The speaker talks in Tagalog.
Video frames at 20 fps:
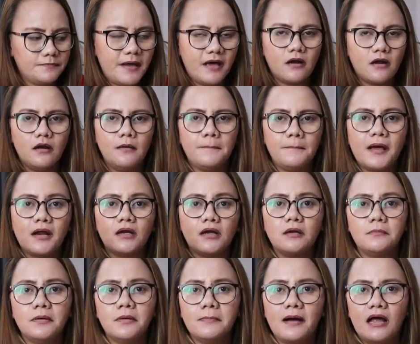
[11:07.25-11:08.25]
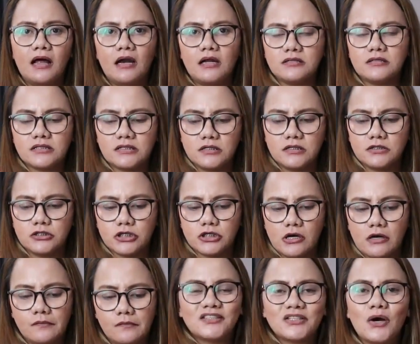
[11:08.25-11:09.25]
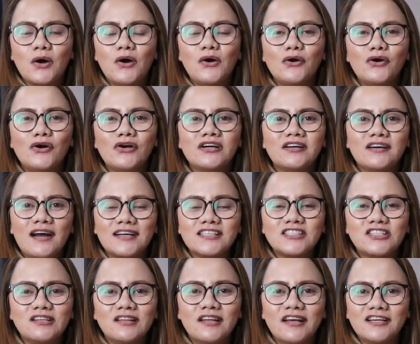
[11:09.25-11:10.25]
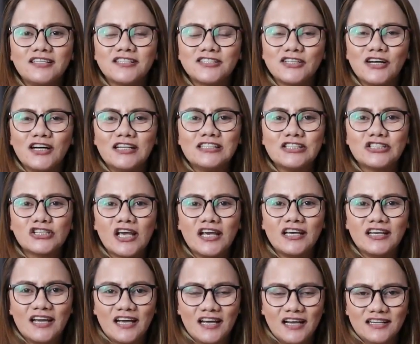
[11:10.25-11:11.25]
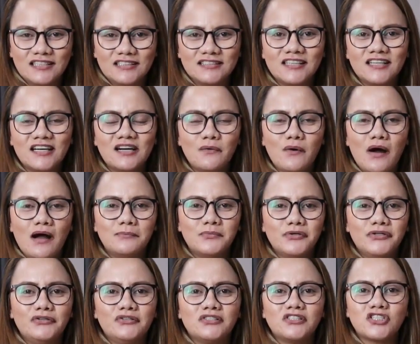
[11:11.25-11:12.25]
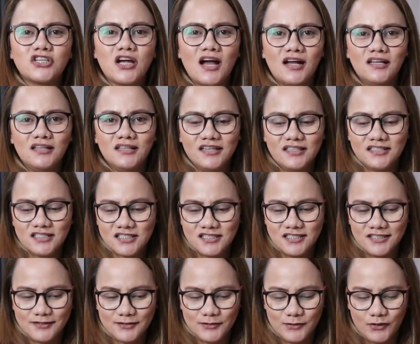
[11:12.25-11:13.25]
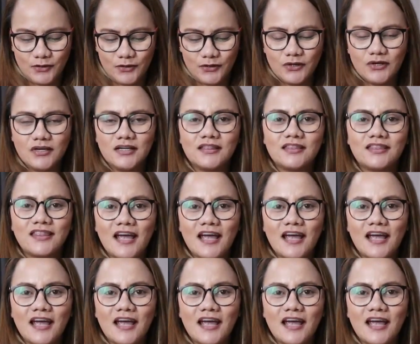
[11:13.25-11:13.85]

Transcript: Pero parang nababalance din siya. So, congratulations JL! Nagawa mo yung challenge na to.